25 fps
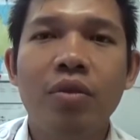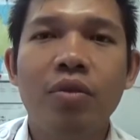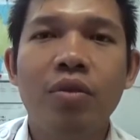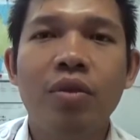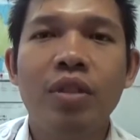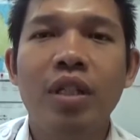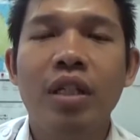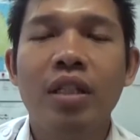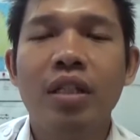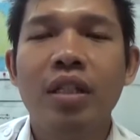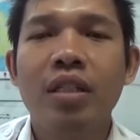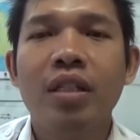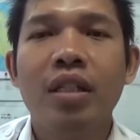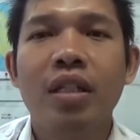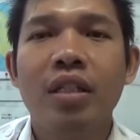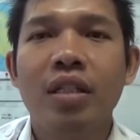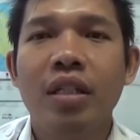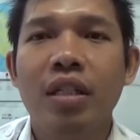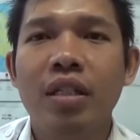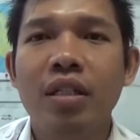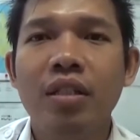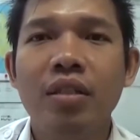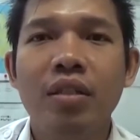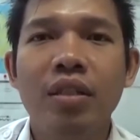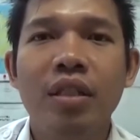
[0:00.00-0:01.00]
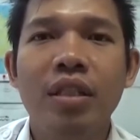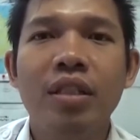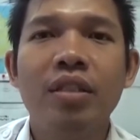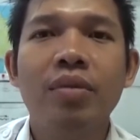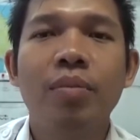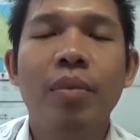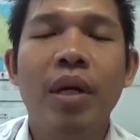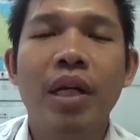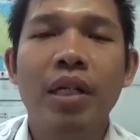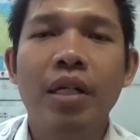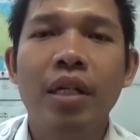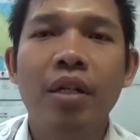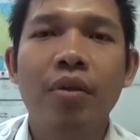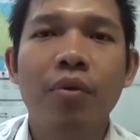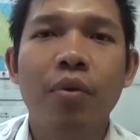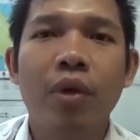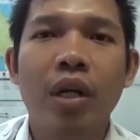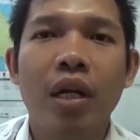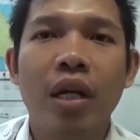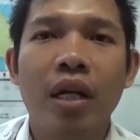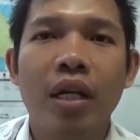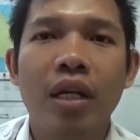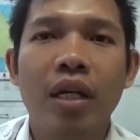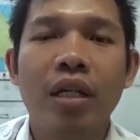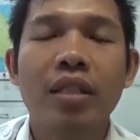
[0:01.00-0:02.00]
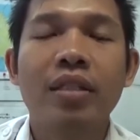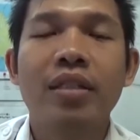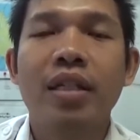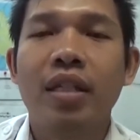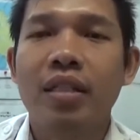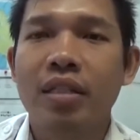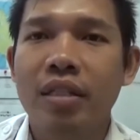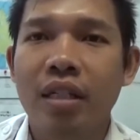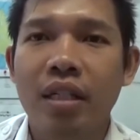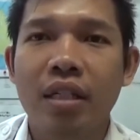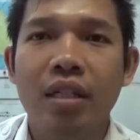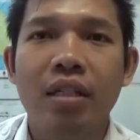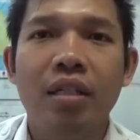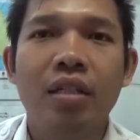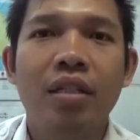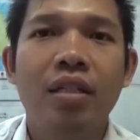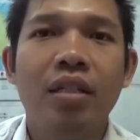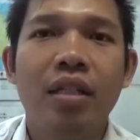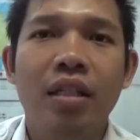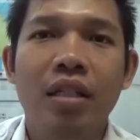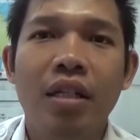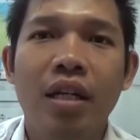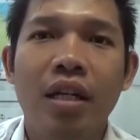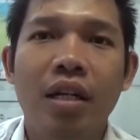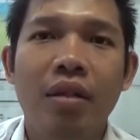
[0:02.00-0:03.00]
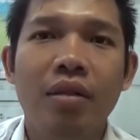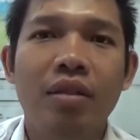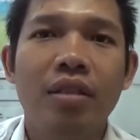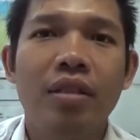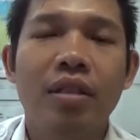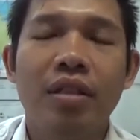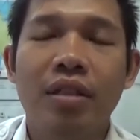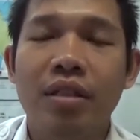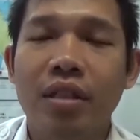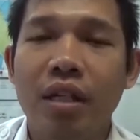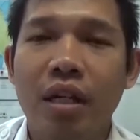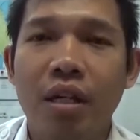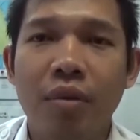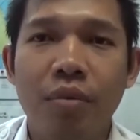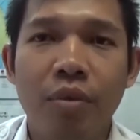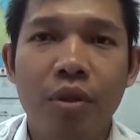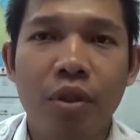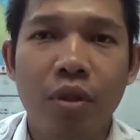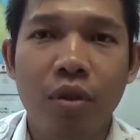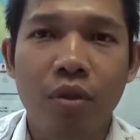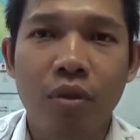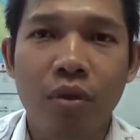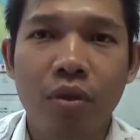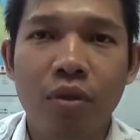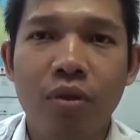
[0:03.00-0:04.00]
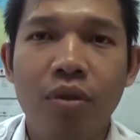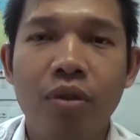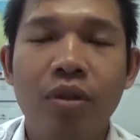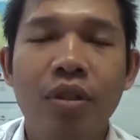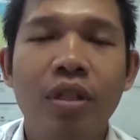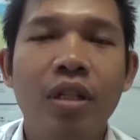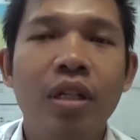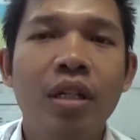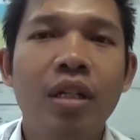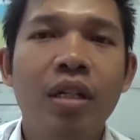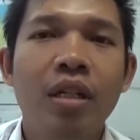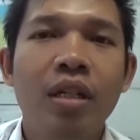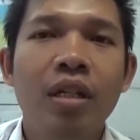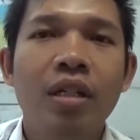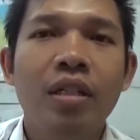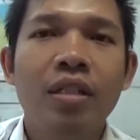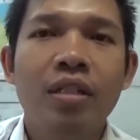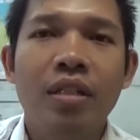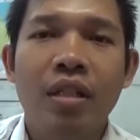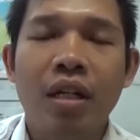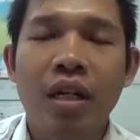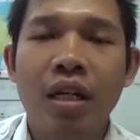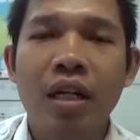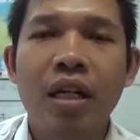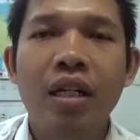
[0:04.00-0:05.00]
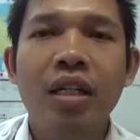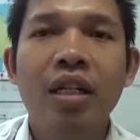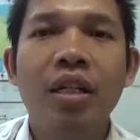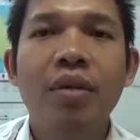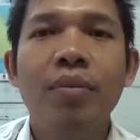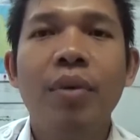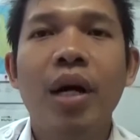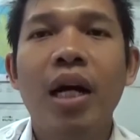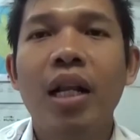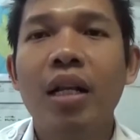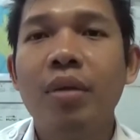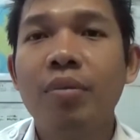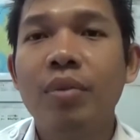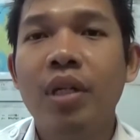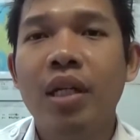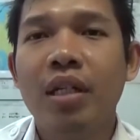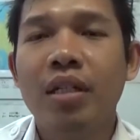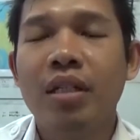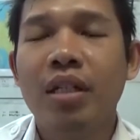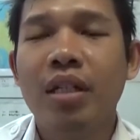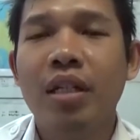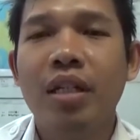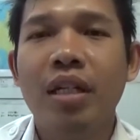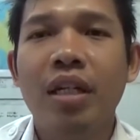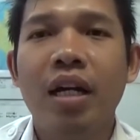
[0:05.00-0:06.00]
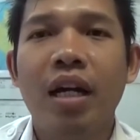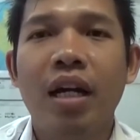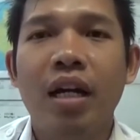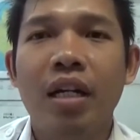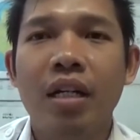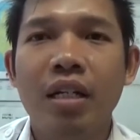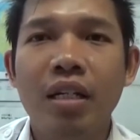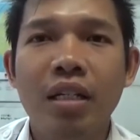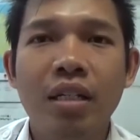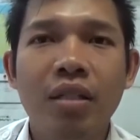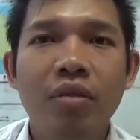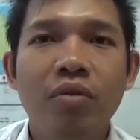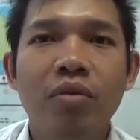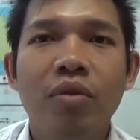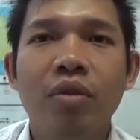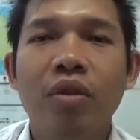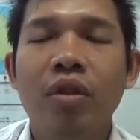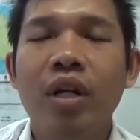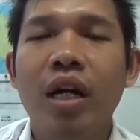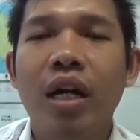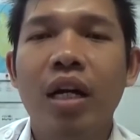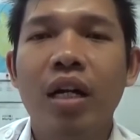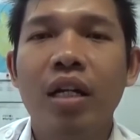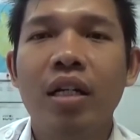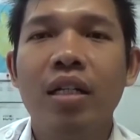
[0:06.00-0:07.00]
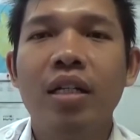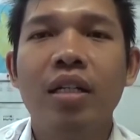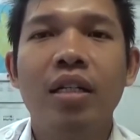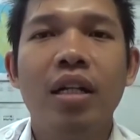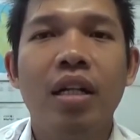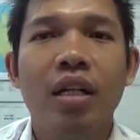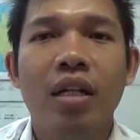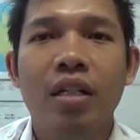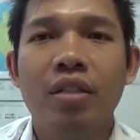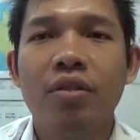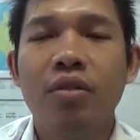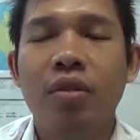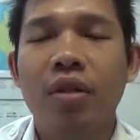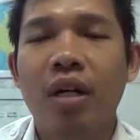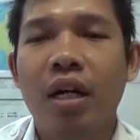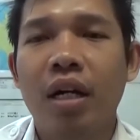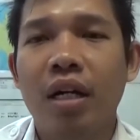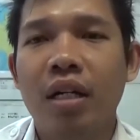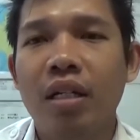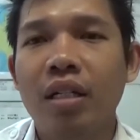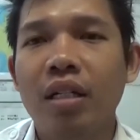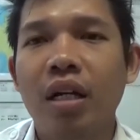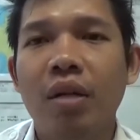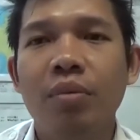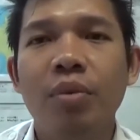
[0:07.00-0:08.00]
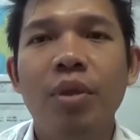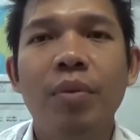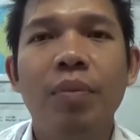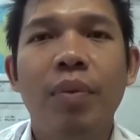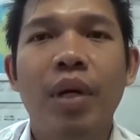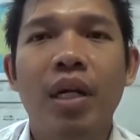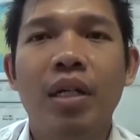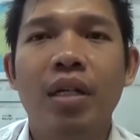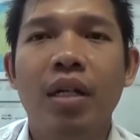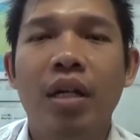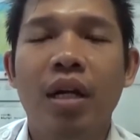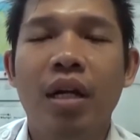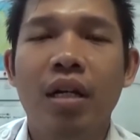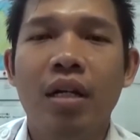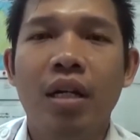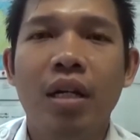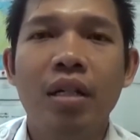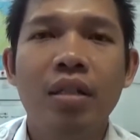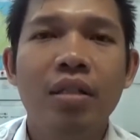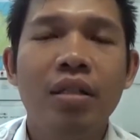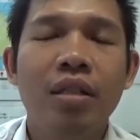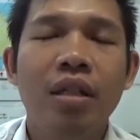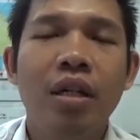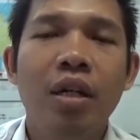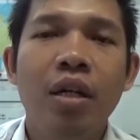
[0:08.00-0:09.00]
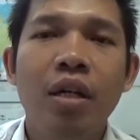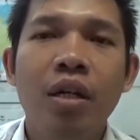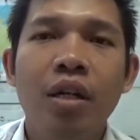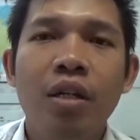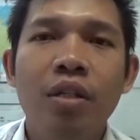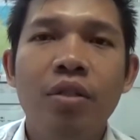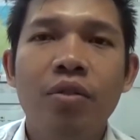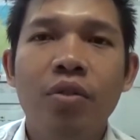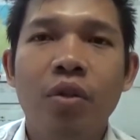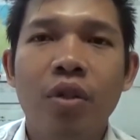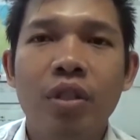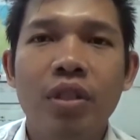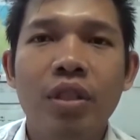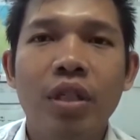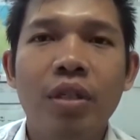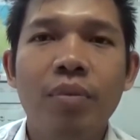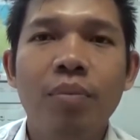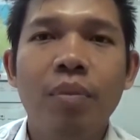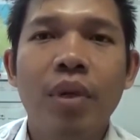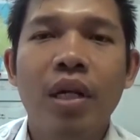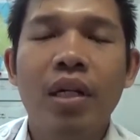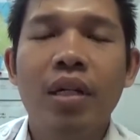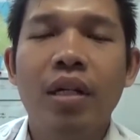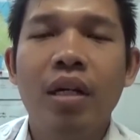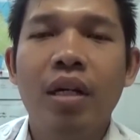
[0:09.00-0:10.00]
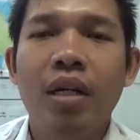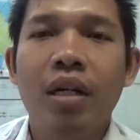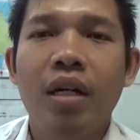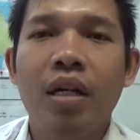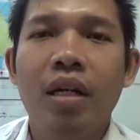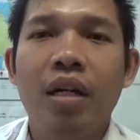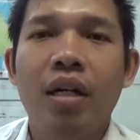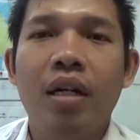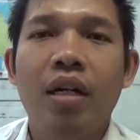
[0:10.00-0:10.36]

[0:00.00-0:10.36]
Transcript: hujannya terjadi di sebagian wilayah saja, tidak secara menyeluruh. Sedangkan di malam dan dini hari, untuk hari ini dan esok hari kami perkirakan cuaca pada